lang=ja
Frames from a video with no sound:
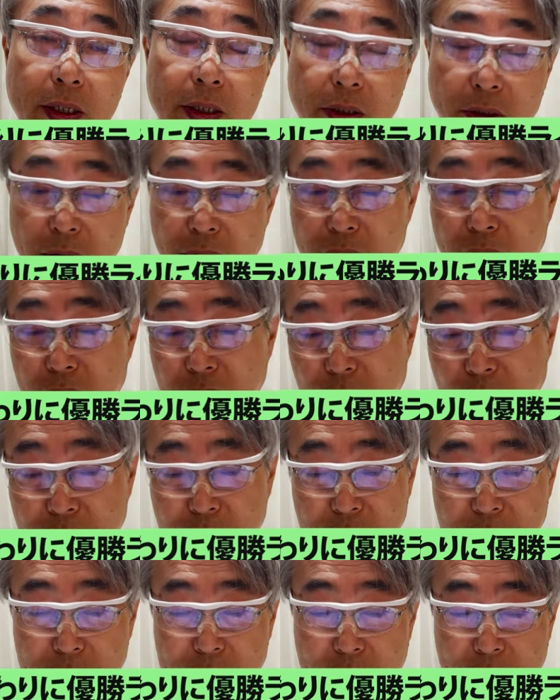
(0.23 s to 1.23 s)
今日の巨
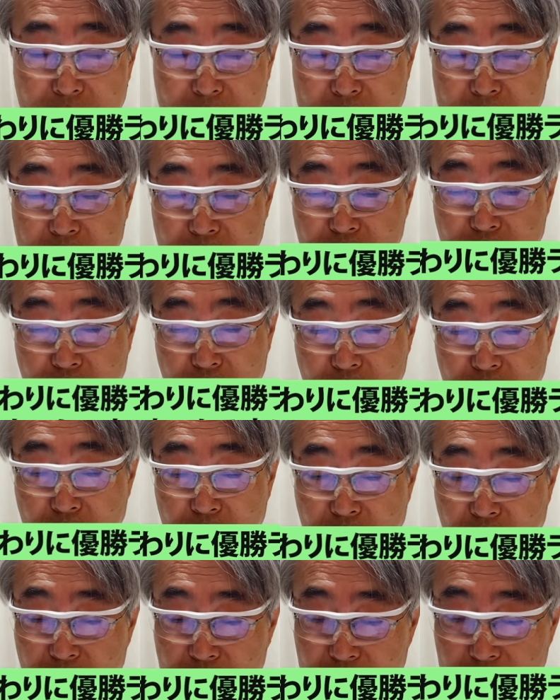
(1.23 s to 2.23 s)
人戦は普通の
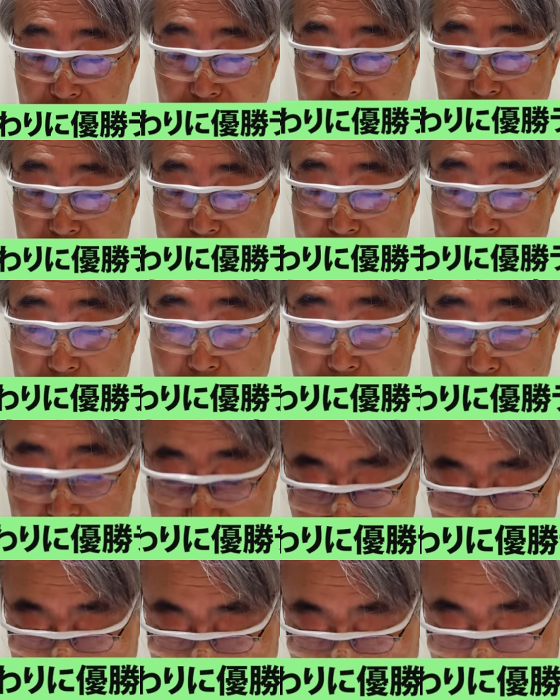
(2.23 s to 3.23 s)
巨人戦じゃあ
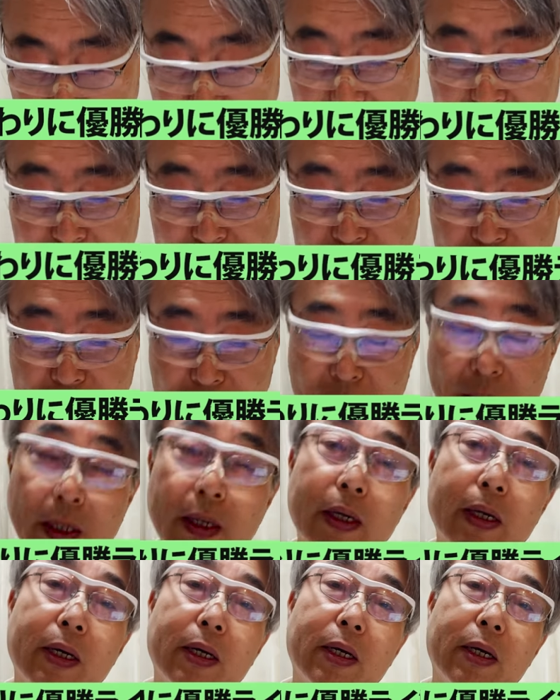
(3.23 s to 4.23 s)
りません。
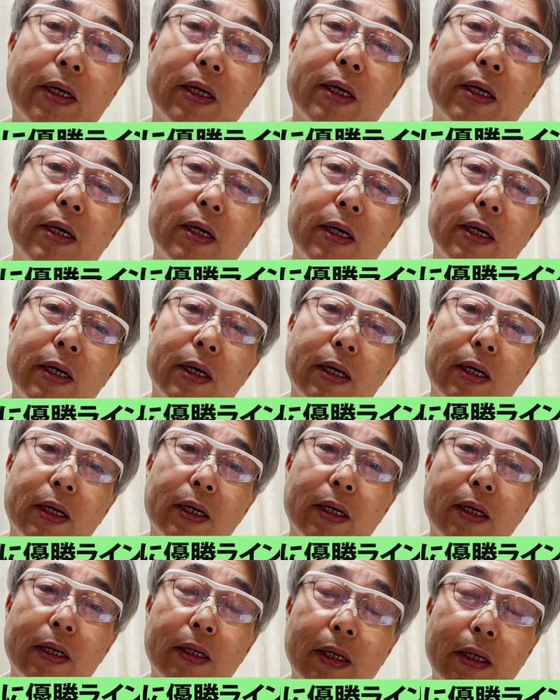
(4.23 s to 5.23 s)

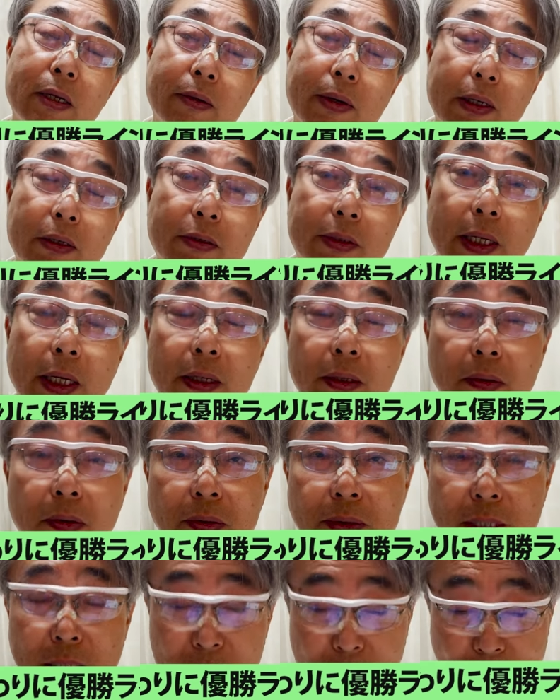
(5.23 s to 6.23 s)
えー、いわゆる天
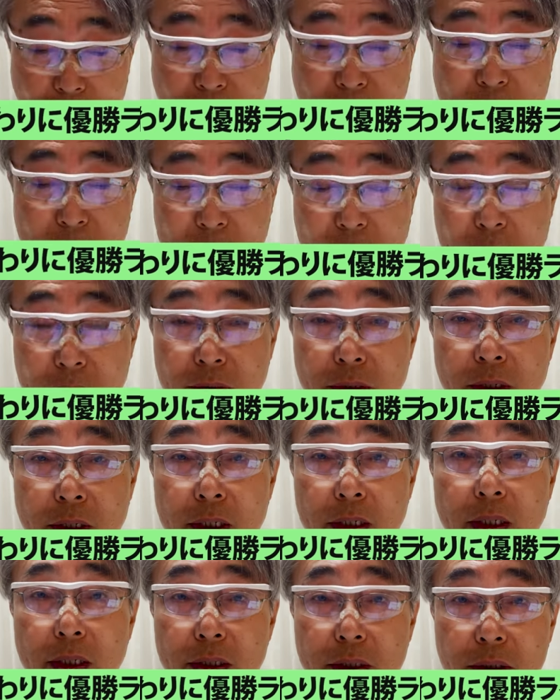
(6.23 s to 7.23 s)
王山と呼ばれてい
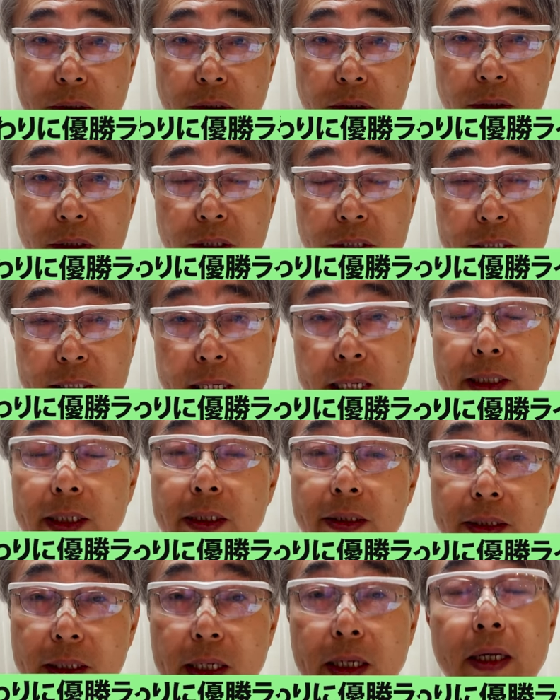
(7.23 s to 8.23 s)
る試合で
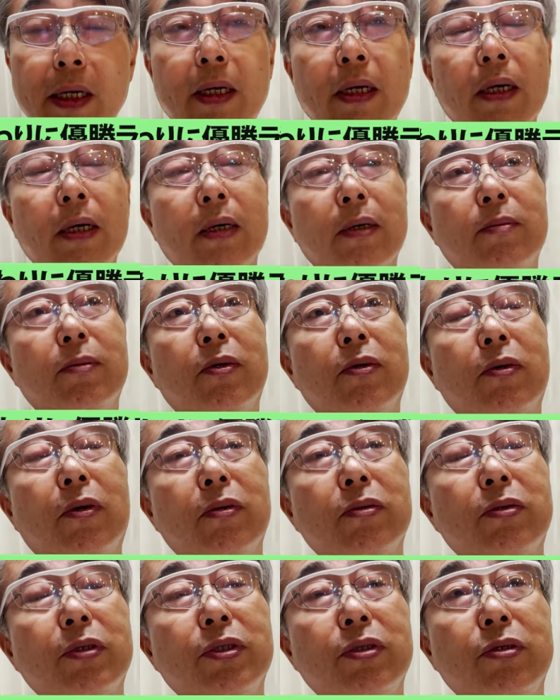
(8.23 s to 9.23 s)
すね。もう
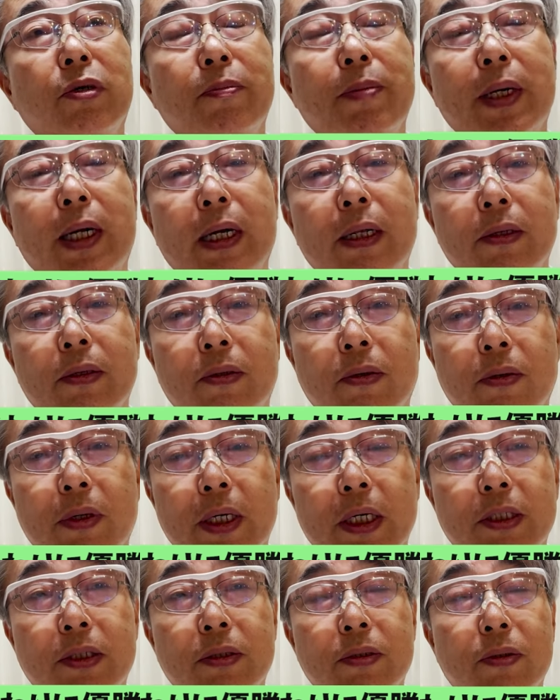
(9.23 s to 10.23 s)
今年の
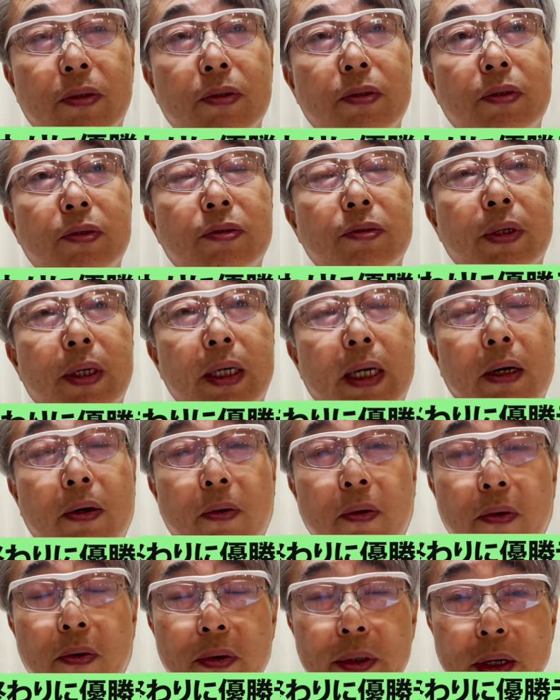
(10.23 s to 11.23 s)
ペナントレースの行方がこ
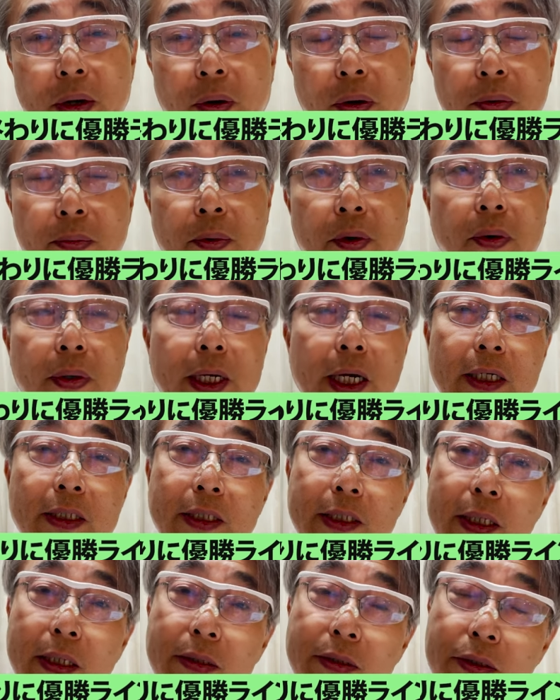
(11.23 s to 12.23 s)
こでほぼ決
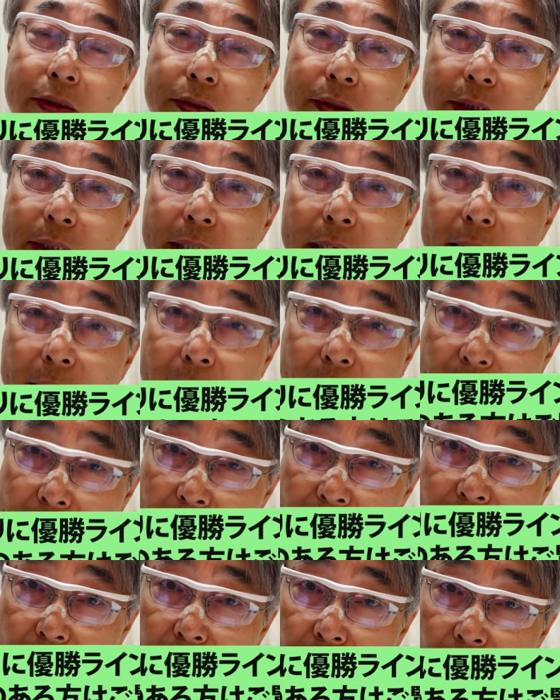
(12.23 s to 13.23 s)
着するんじゃないか
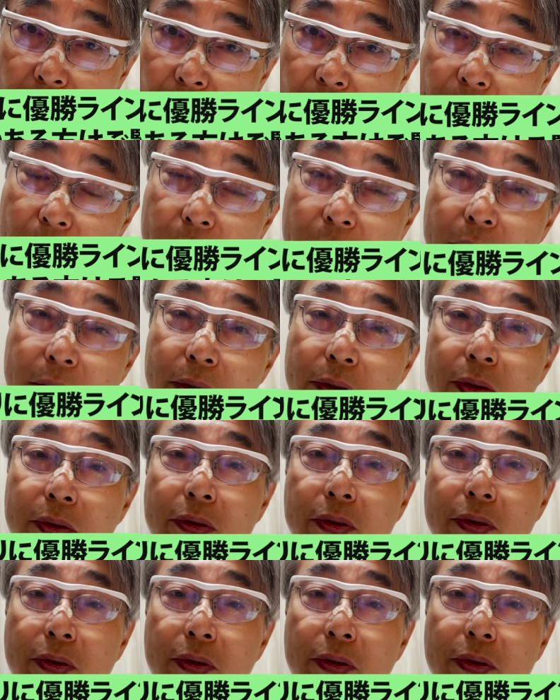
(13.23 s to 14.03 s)
なとい